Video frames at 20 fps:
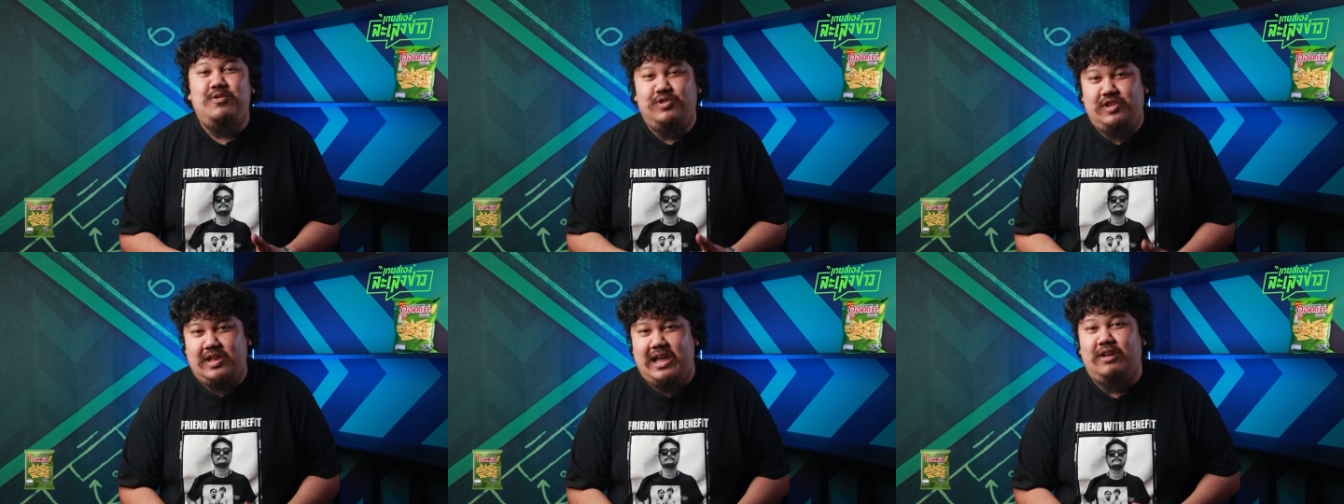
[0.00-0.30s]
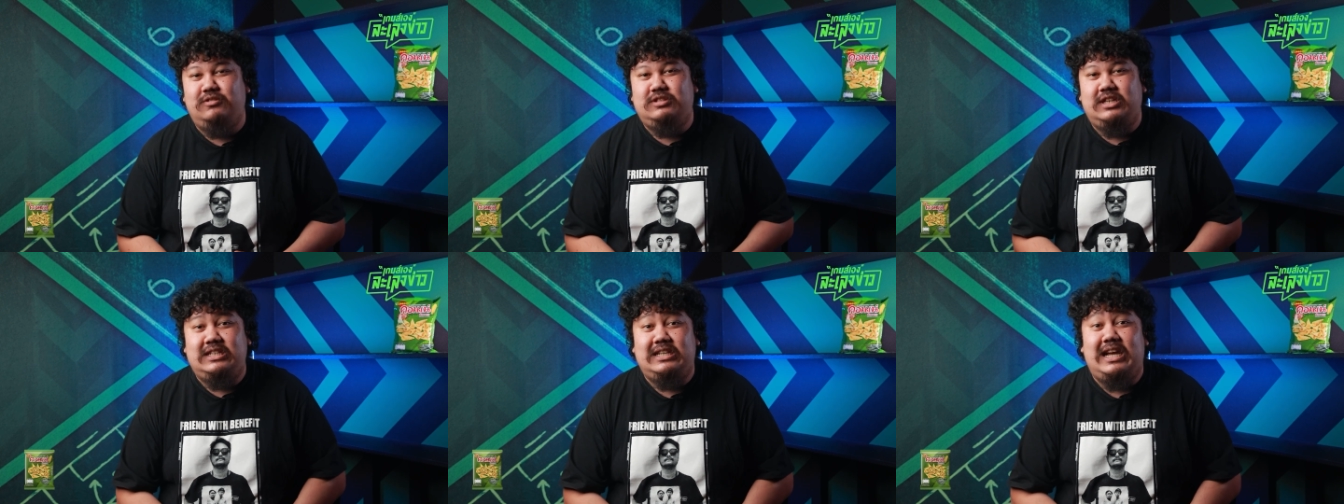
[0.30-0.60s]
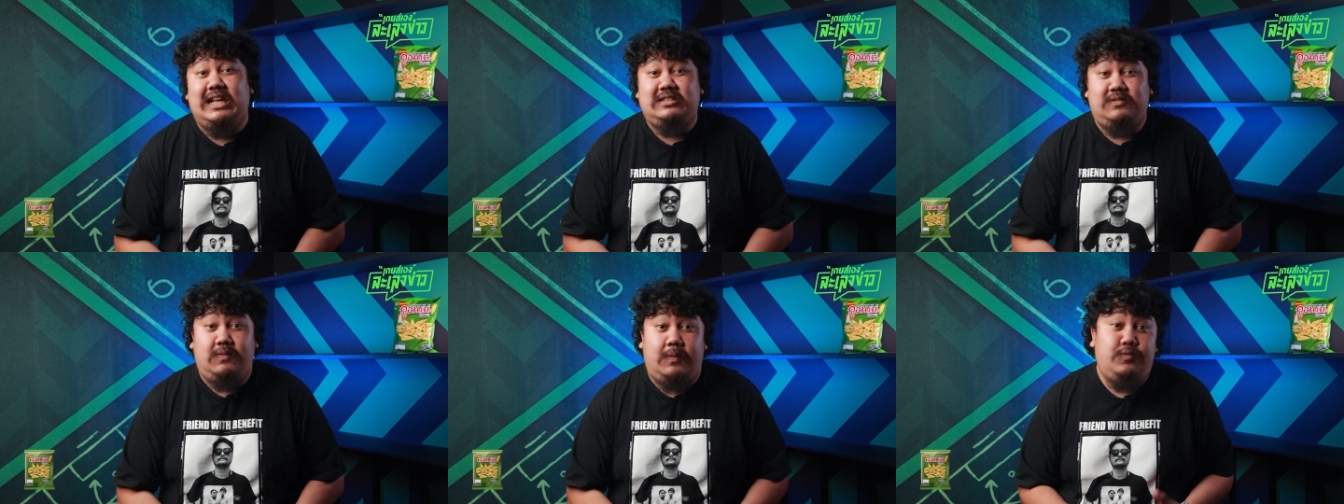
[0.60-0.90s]
UCL เช่น
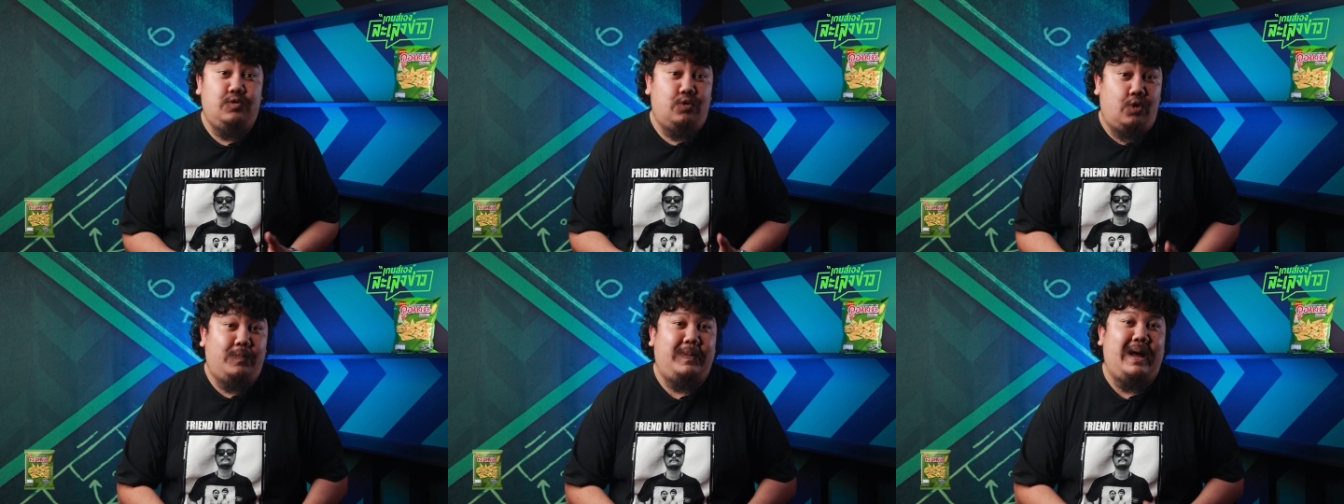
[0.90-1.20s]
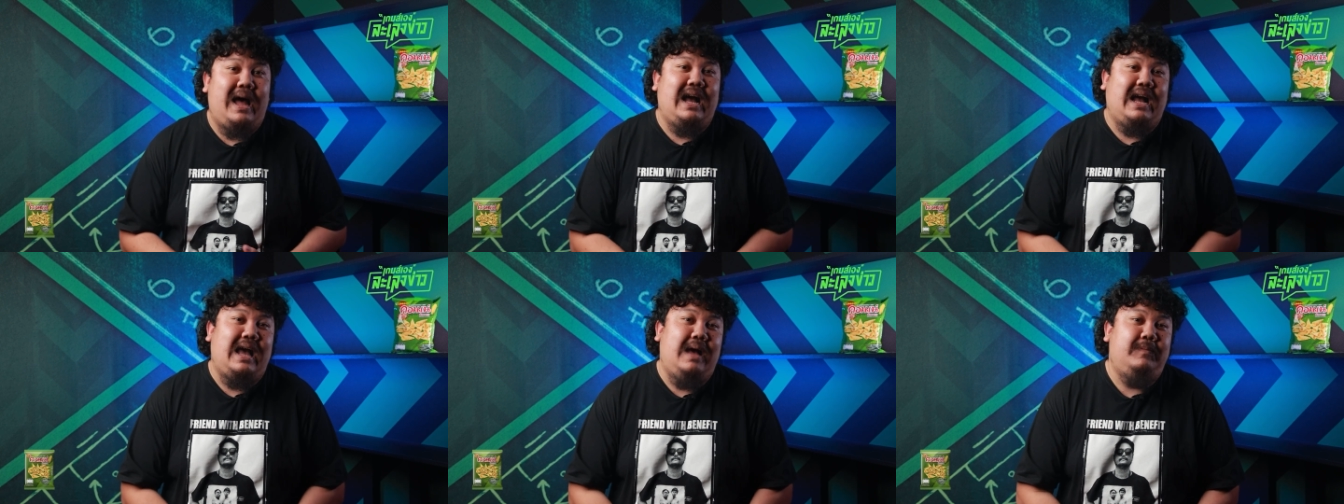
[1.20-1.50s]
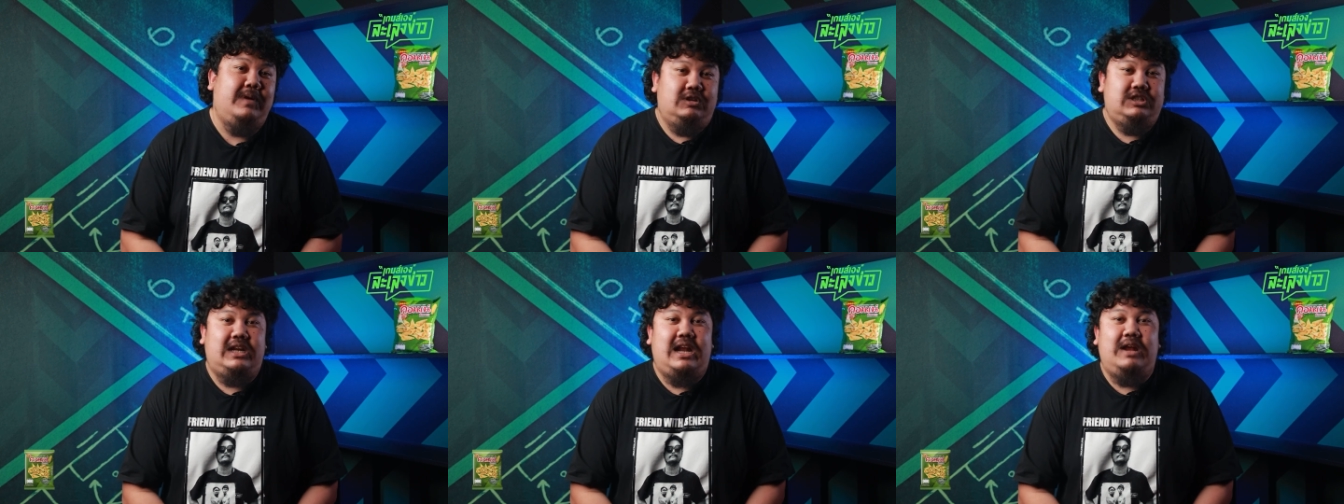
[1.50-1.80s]
กันสำหรับยูโรปาครับ
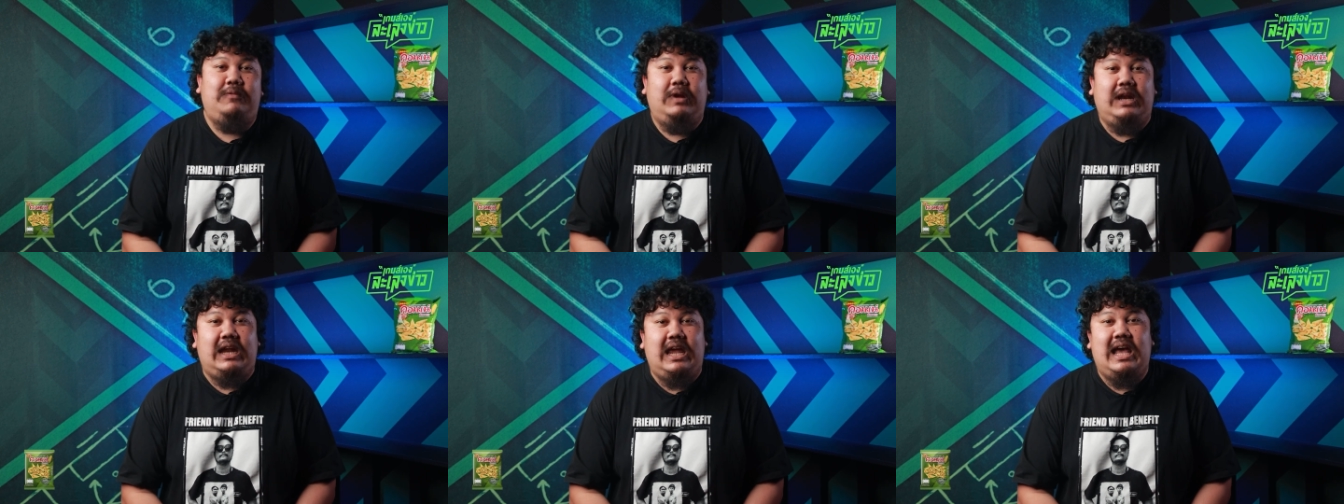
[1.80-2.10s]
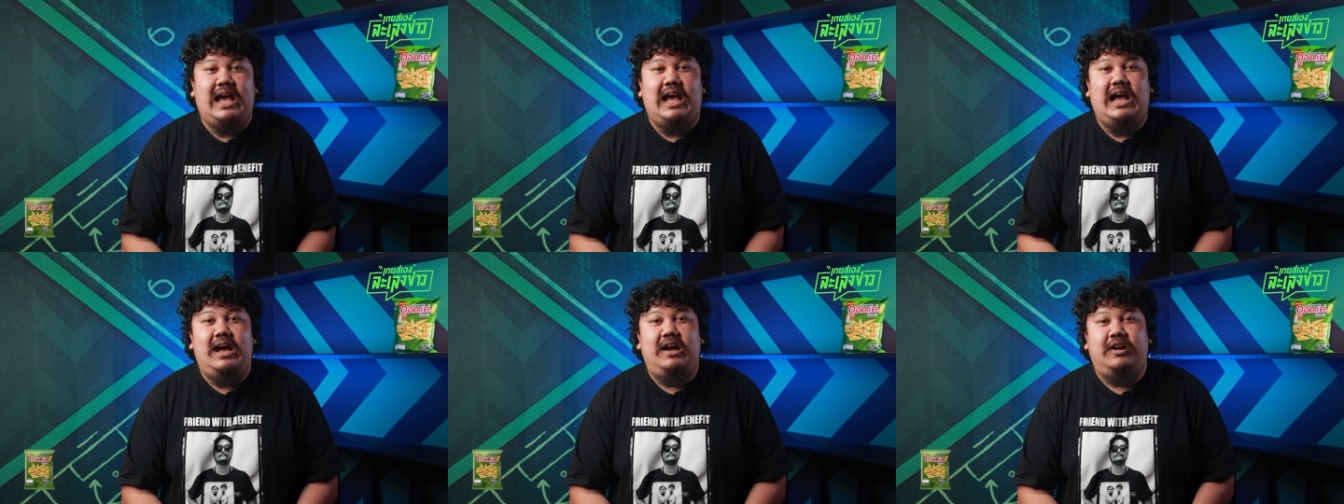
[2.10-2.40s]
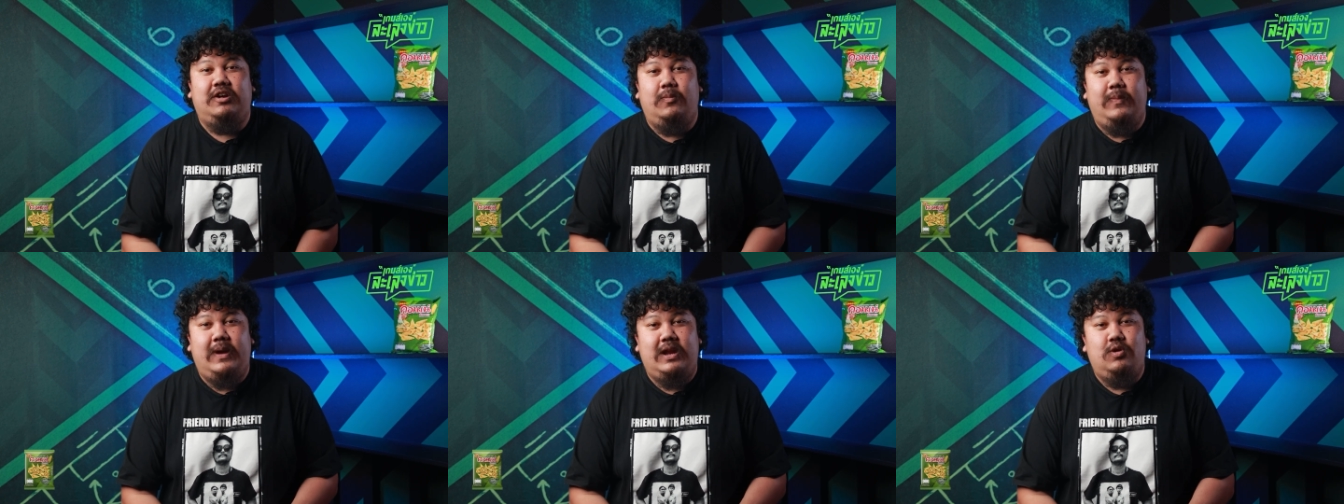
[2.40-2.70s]
เพราะฉะนั้นวันนี้ฮะ
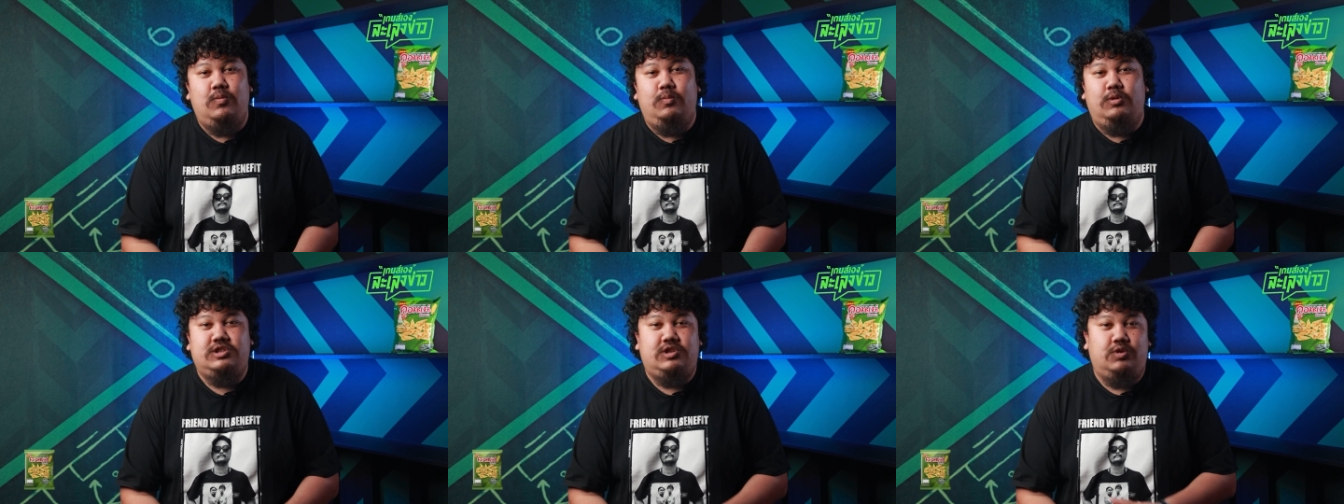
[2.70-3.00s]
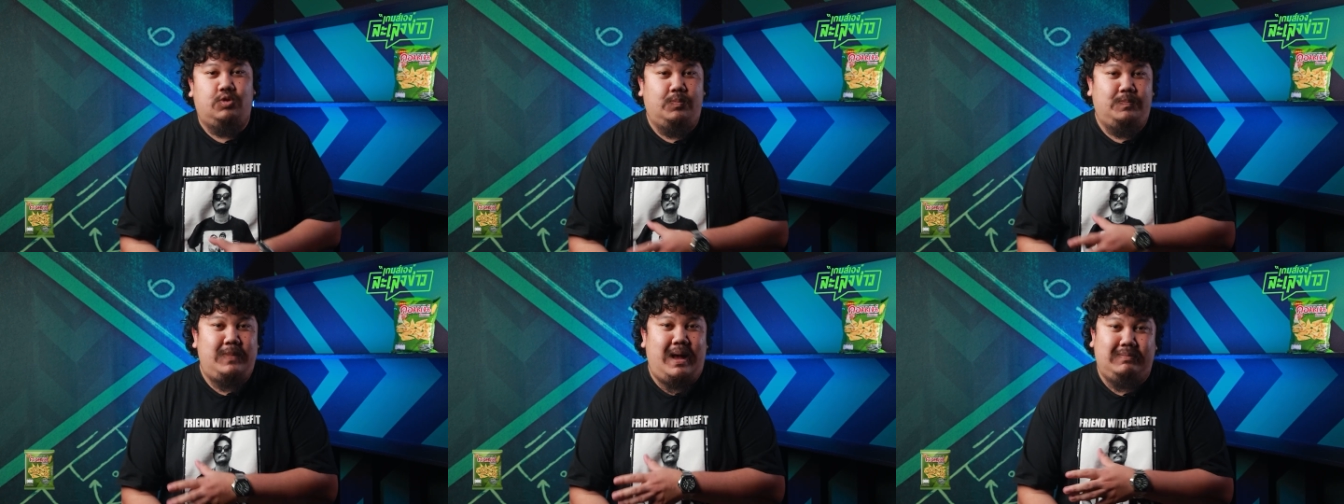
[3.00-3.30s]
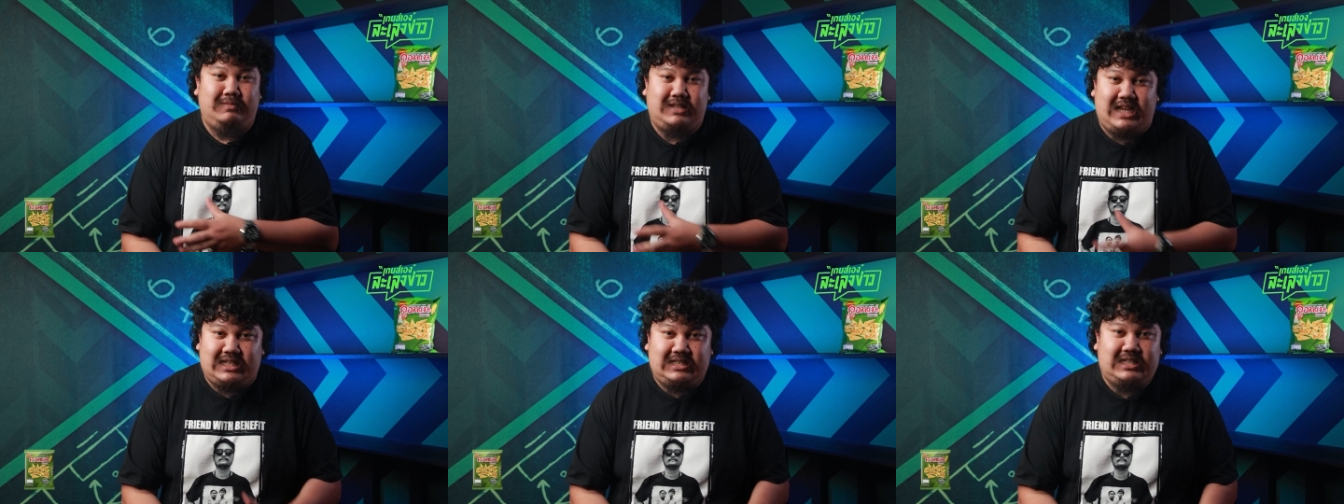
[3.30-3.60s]
เราไปดูบทสรุปแบ
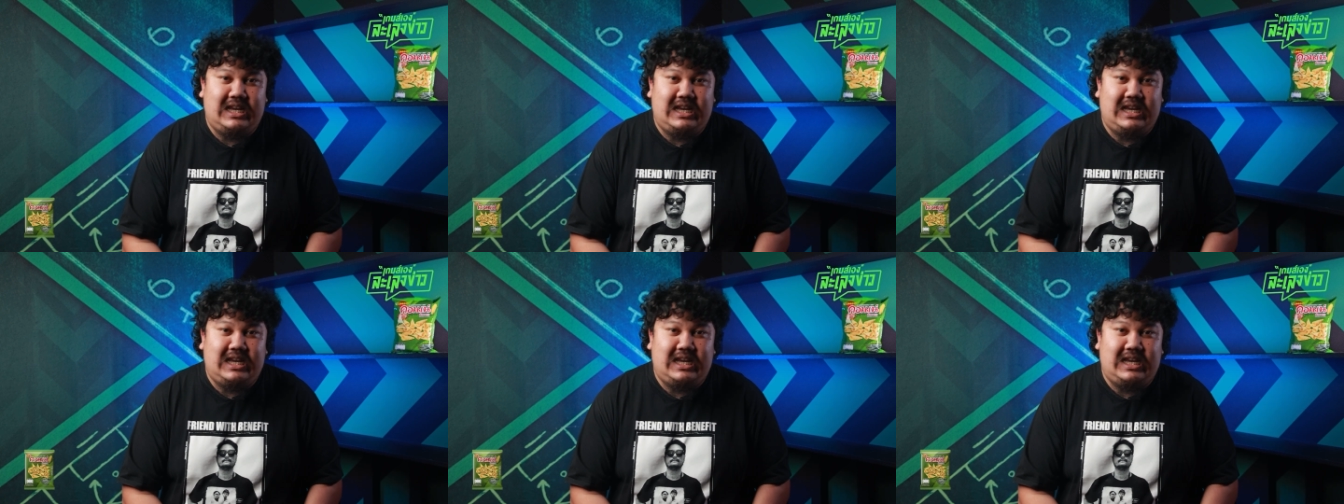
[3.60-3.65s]
บชัด